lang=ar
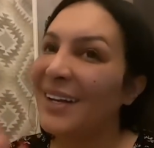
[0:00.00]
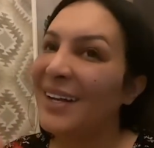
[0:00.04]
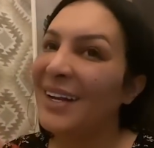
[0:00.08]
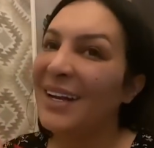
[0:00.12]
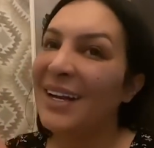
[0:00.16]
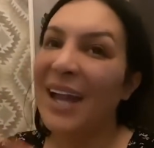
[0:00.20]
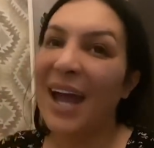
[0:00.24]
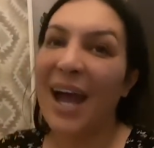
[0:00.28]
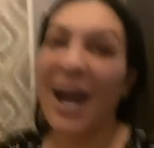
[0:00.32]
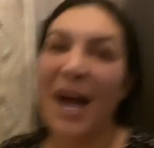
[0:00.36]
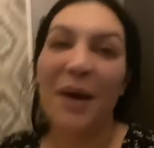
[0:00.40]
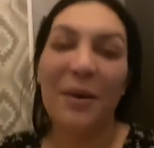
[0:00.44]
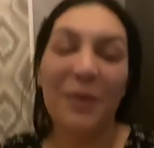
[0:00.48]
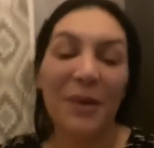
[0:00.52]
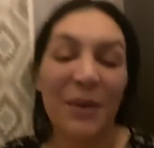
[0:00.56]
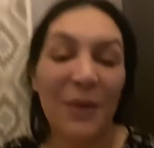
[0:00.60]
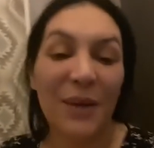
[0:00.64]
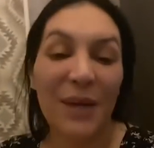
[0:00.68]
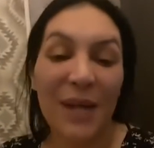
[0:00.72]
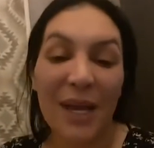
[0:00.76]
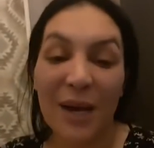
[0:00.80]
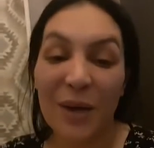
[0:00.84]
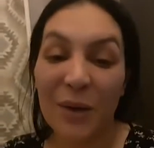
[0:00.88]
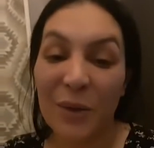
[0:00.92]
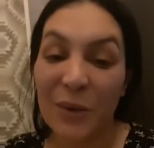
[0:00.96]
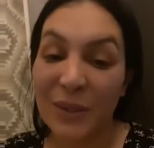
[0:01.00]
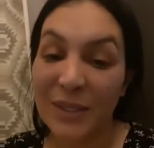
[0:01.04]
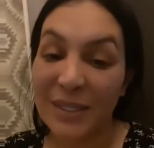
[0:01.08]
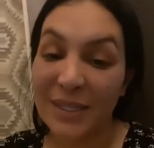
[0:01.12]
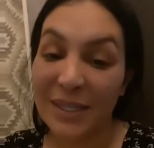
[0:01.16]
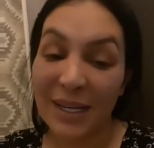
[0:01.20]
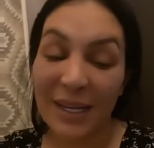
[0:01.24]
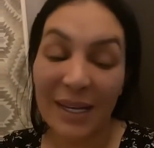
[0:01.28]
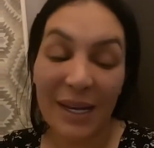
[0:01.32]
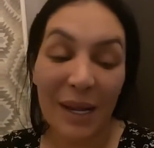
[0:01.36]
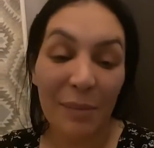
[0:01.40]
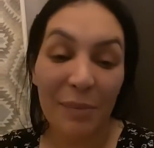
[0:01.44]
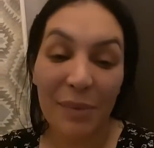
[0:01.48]
لا حول ولا قوة
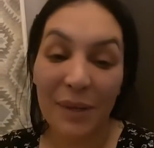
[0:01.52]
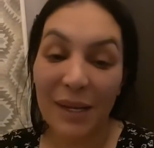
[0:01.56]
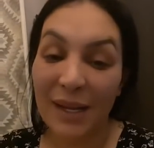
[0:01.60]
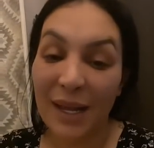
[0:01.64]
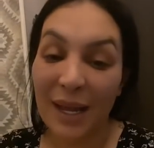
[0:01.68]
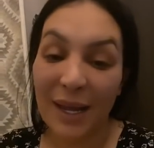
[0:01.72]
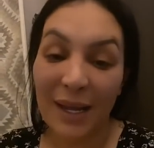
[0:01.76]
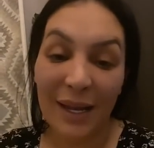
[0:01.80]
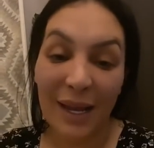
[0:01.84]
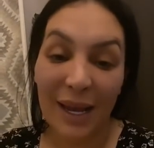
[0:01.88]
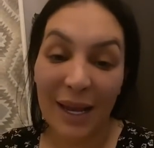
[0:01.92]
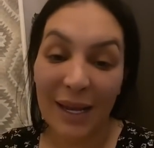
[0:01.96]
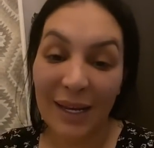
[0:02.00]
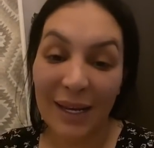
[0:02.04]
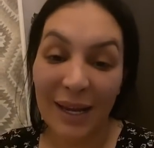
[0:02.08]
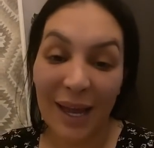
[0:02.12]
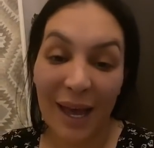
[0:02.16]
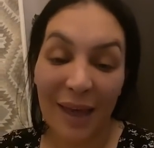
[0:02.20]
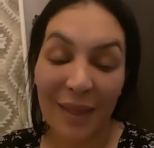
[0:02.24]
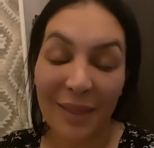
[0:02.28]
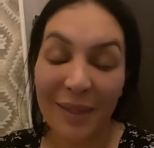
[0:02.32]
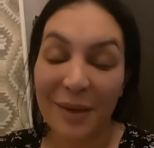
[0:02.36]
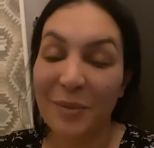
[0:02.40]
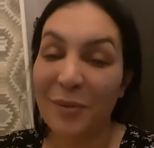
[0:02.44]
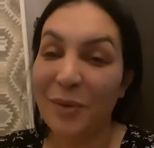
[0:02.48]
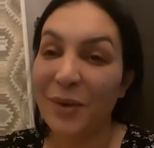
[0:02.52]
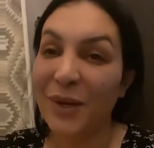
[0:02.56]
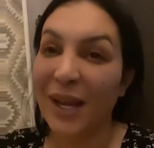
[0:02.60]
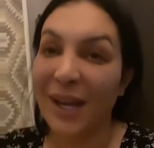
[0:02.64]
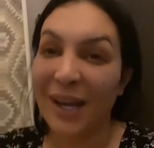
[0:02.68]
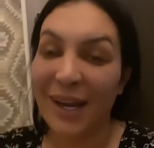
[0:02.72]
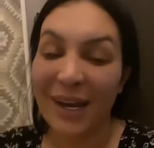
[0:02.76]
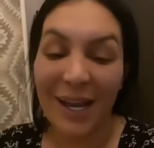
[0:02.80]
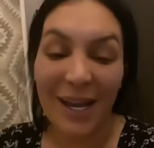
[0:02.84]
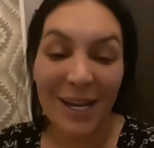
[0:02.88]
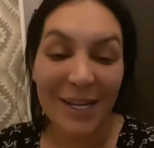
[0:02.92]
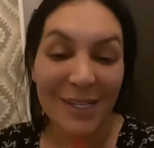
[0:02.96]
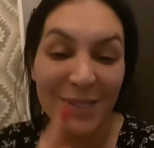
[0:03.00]
إلا بالله العلي العظيم ولا غير
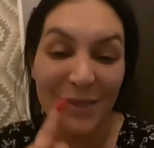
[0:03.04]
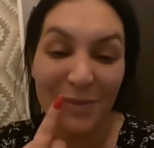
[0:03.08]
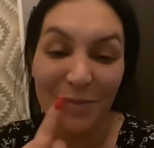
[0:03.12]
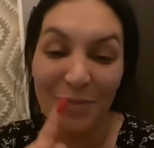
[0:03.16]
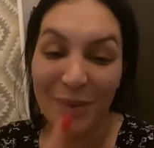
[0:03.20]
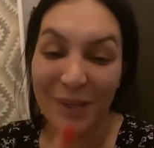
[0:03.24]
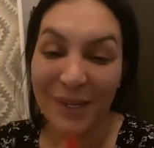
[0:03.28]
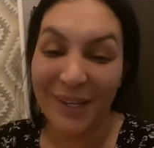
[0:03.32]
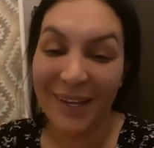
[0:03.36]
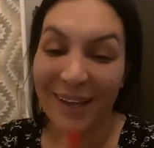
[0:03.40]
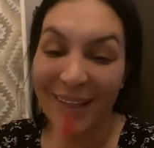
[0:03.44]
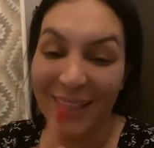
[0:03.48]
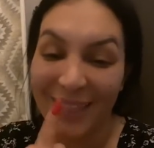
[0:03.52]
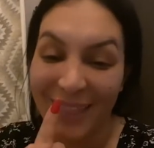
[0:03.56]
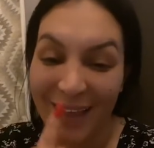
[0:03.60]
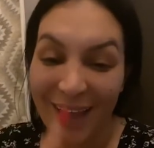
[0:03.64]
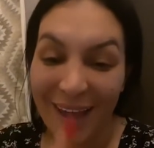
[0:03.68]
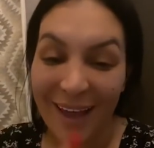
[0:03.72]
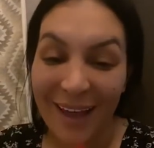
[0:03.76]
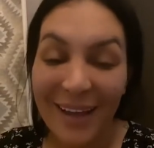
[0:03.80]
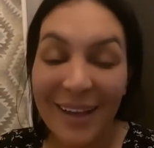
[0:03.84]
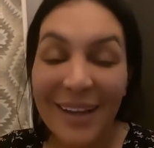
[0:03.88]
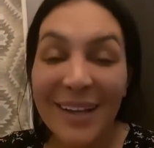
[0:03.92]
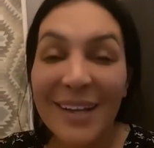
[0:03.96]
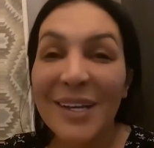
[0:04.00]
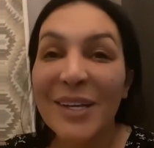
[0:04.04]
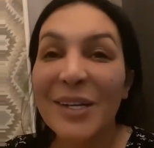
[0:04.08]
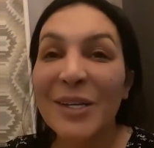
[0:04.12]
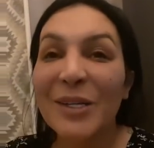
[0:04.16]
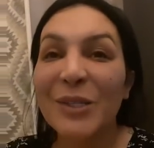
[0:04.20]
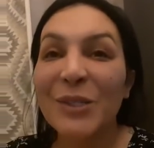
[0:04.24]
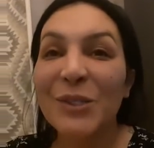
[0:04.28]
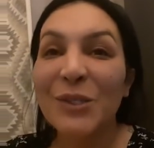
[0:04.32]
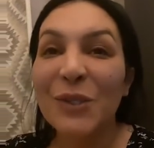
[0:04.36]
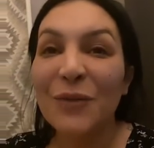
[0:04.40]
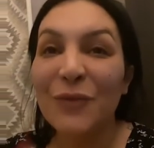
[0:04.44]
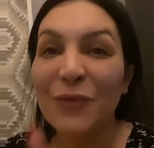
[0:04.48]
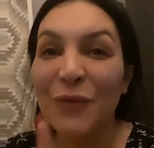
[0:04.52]
حسبي الله
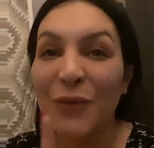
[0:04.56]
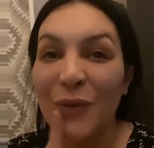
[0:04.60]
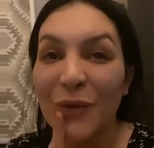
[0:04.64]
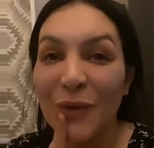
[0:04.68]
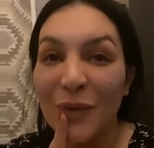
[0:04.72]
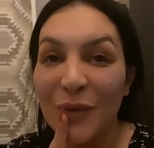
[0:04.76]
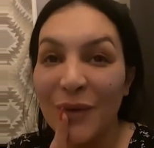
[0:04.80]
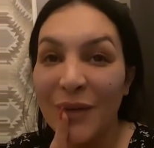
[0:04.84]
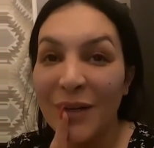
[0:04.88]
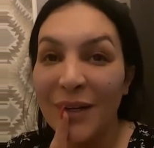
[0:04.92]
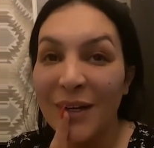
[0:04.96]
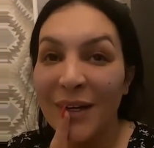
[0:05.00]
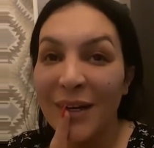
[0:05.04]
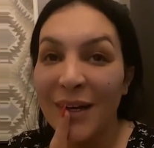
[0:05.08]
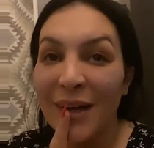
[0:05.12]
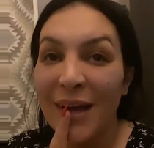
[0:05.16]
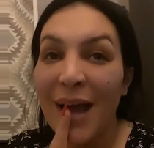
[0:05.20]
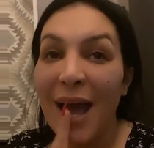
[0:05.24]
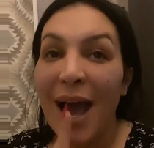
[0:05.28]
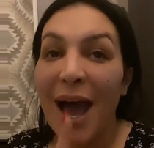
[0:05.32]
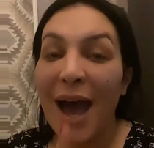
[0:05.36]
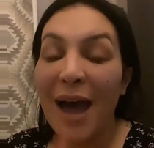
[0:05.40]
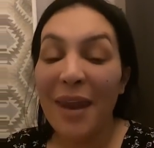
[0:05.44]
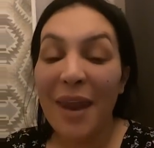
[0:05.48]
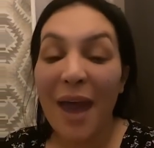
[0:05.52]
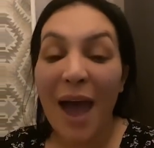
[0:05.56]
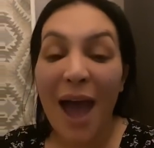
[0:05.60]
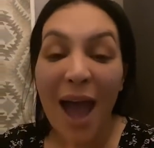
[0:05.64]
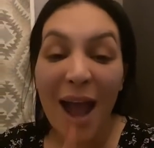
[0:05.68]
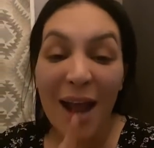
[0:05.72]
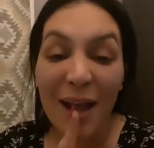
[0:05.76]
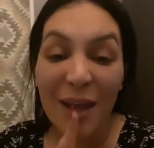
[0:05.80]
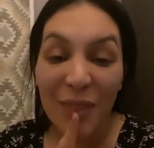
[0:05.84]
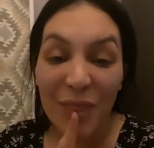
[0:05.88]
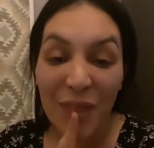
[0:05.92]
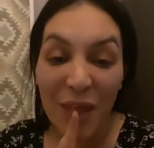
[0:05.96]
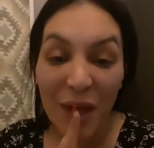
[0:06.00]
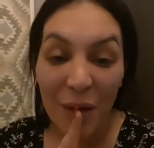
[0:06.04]
شوفوا أنا
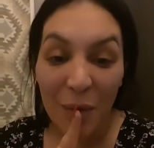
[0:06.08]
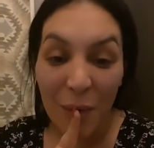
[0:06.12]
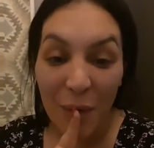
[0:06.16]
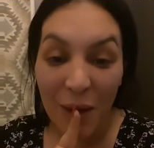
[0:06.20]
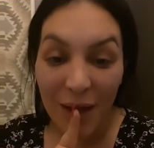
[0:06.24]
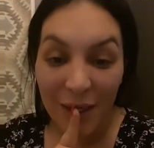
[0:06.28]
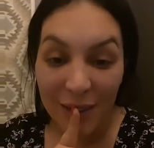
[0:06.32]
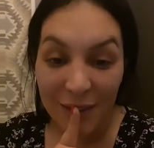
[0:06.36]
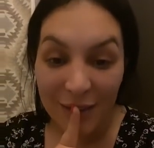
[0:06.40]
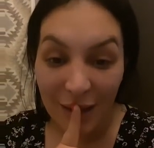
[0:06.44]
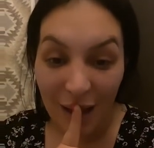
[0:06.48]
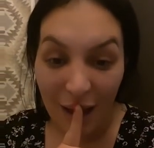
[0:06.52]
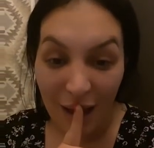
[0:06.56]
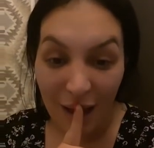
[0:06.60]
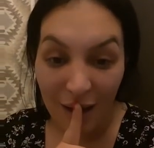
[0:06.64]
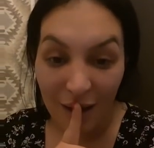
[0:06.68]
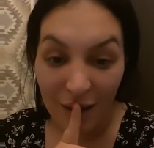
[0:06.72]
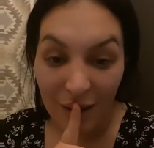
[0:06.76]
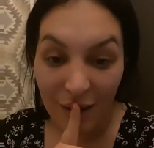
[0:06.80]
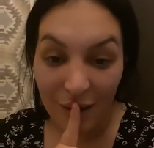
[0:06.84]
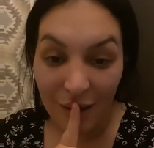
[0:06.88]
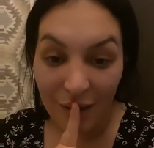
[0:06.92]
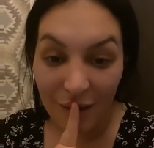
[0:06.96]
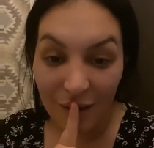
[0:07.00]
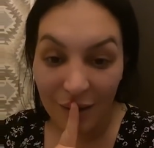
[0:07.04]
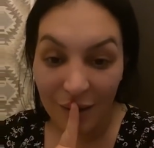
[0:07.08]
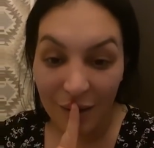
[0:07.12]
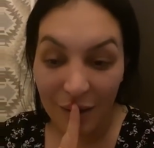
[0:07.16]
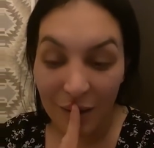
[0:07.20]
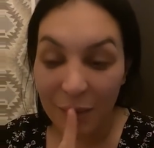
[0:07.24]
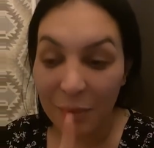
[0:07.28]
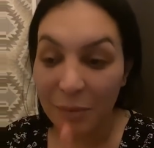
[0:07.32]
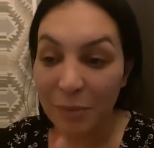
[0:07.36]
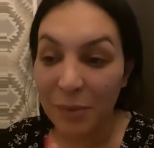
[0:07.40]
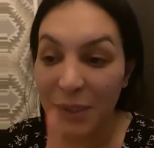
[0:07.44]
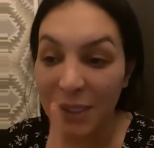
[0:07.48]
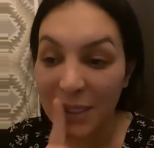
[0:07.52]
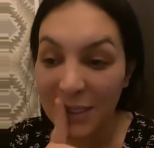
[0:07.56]
أكثر وحدة
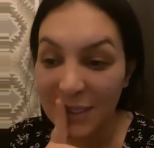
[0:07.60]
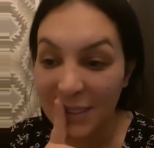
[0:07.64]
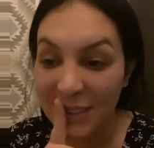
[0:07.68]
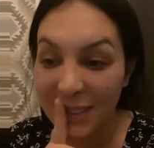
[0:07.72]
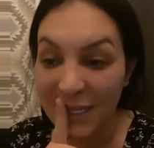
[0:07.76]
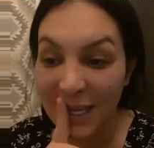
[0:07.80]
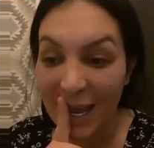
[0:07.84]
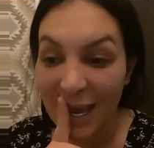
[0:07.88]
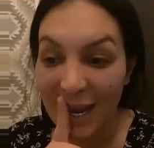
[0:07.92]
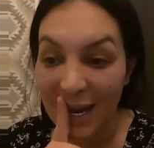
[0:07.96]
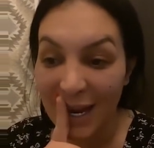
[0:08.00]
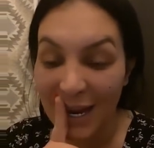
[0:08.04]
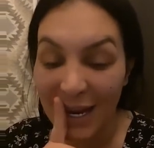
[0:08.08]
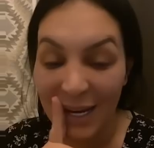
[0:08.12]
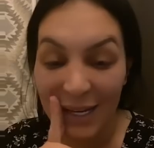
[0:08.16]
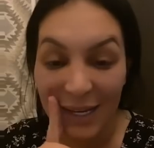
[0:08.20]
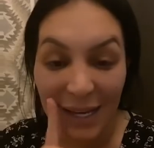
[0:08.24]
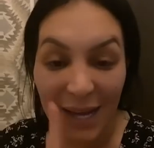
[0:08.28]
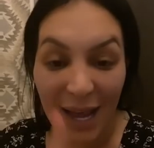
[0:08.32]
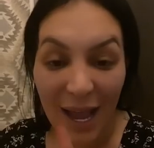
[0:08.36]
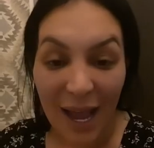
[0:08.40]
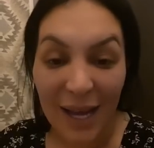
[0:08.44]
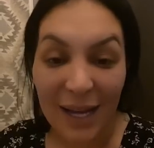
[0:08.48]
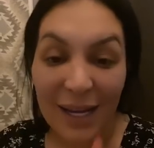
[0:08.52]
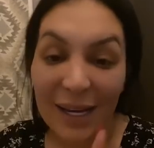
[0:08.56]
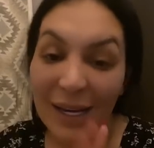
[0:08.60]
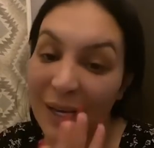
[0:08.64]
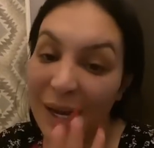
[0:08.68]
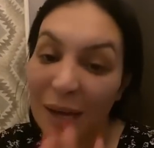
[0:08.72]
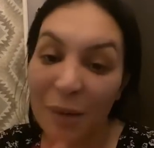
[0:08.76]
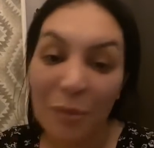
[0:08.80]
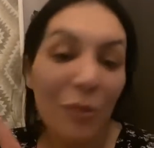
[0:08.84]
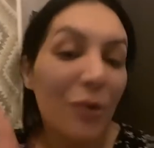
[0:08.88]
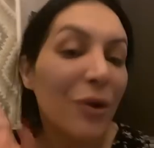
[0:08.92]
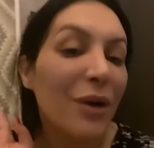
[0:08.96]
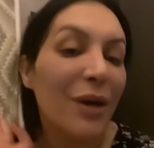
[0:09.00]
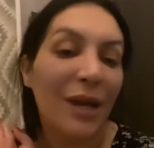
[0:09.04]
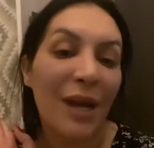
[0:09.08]
بيتقال عليها كلام
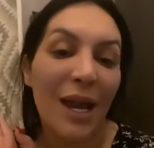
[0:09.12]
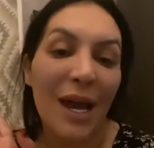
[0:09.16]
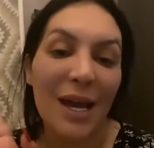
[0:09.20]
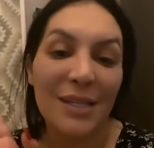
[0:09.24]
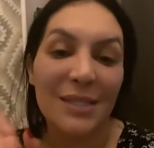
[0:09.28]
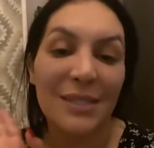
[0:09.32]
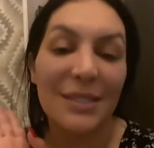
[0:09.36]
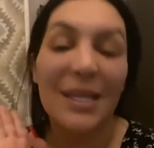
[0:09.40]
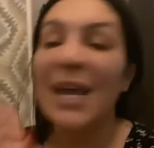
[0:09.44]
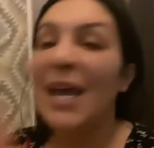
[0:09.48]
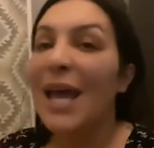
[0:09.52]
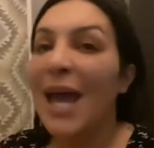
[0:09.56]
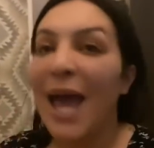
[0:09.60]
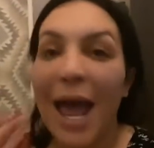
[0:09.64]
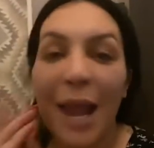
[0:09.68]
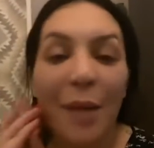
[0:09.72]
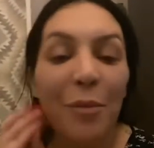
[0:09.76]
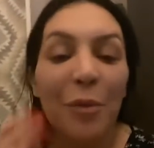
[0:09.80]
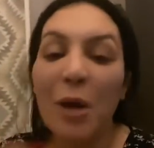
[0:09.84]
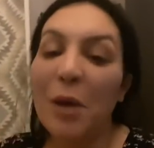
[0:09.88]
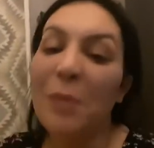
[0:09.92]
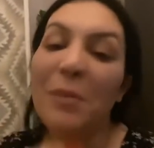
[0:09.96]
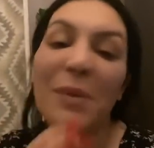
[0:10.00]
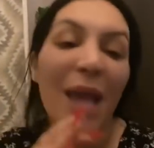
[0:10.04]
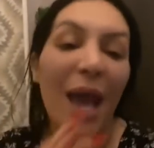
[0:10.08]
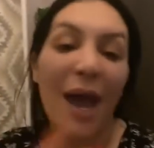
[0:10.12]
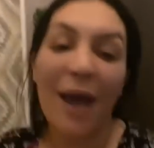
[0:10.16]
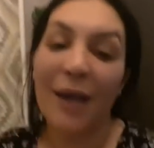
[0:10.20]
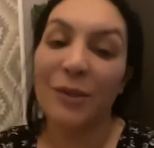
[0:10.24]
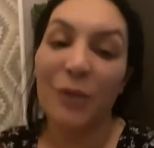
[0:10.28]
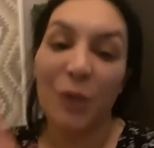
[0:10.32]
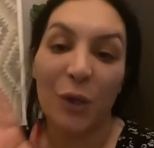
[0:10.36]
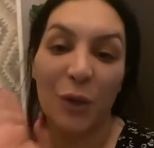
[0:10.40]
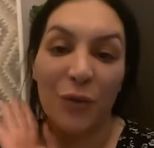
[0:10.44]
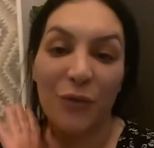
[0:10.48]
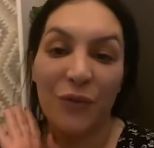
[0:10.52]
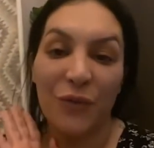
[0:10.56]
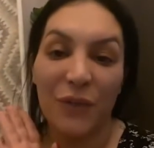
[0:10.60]
وخلاص المهم
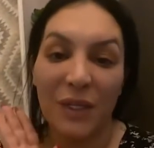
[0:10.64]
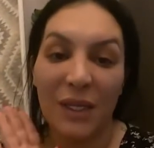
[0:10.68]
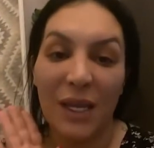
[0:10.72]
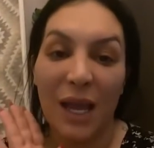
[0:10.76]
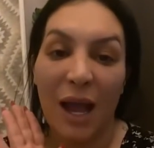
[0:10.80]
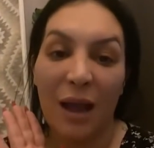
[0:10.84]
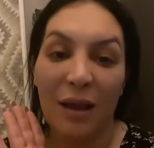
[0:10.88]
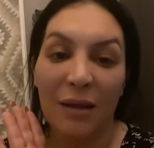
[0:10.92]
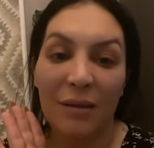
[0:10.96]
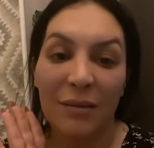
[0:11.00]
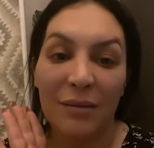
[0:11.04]
يهضروا فيا